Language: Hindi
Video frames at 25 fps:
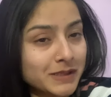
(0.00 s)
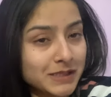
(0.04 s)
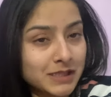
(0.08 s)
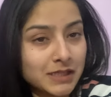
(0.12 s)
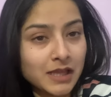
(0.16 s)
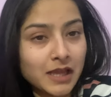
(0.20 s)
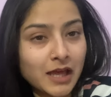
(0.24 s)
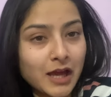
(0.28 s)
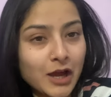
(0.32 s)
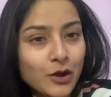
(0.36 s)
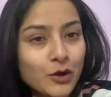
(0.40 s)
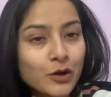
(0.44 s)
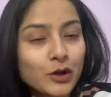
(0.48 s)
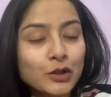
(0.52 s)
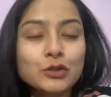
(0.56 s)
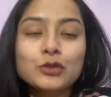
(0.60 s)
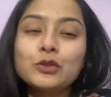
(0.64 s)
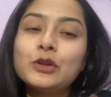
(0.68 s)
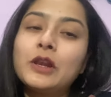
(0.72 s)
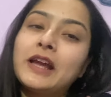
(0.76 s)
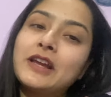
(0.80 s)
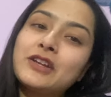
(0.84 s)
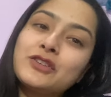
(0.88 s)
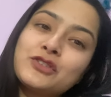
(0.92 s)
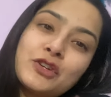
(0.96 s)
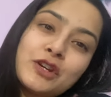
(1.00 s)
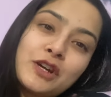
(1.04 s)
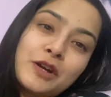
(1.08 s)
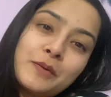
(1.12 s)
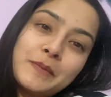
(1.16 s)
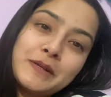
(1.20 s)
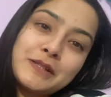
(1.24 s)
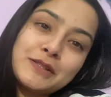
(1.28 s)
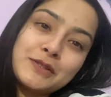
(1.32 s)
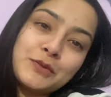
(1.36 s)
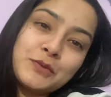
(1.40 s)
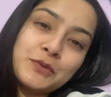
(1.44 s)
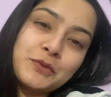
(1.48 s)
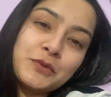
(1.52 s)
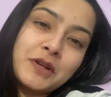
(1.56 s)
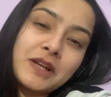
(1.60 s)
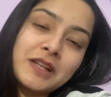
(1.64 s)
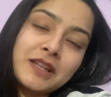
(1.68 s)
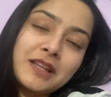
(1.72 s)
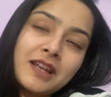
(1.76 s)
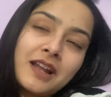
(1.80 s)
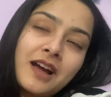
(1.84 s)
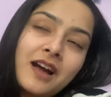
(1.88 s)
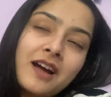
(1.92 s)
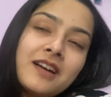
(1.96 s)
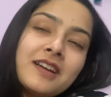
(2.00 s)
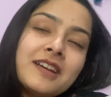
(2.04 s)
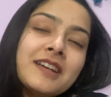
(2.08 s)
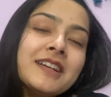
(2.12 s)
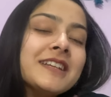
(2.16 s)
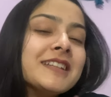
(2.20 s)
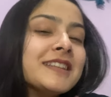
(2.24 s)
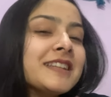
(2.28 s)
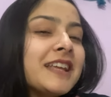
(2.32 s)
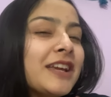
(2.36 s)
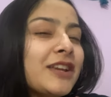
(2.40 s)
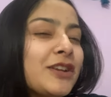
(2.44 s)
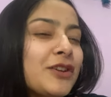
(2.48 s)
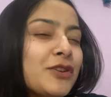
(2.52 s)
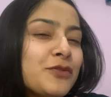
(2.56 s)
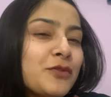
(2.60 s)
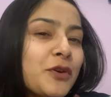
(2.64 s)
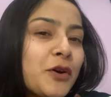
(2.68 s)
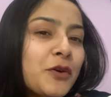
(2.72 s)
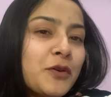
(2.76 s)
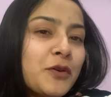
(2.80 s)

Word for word: पसंद आया होगा तो लाइक शेयर कमेंट ज़रूर कर देना थैंक यू फॉर